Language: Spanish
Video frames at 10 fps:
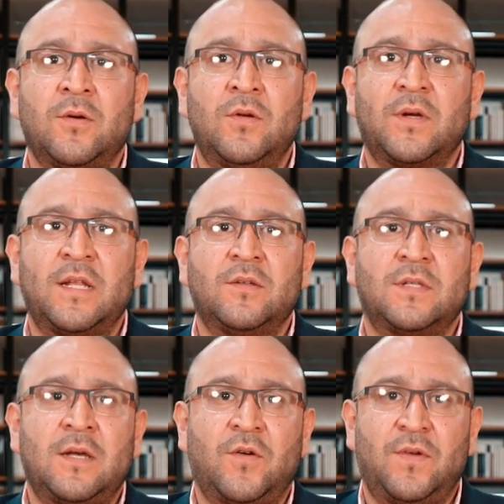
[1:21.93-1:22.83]
con lo que
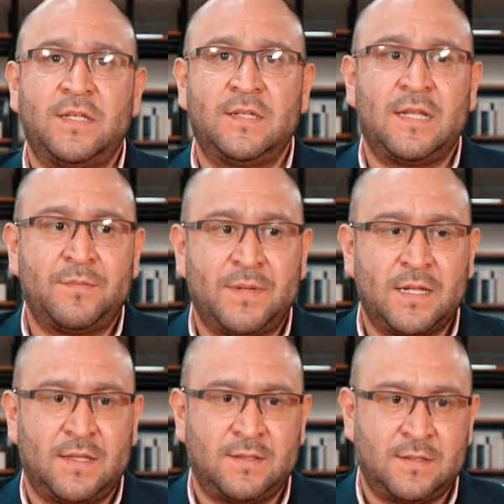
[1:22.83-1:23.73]
nos ofrecen las
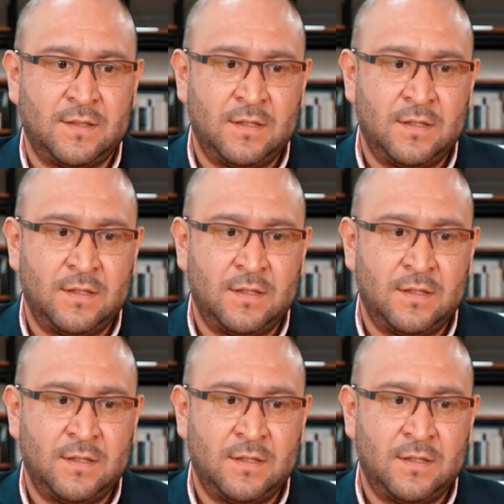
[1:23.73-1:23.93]
partes,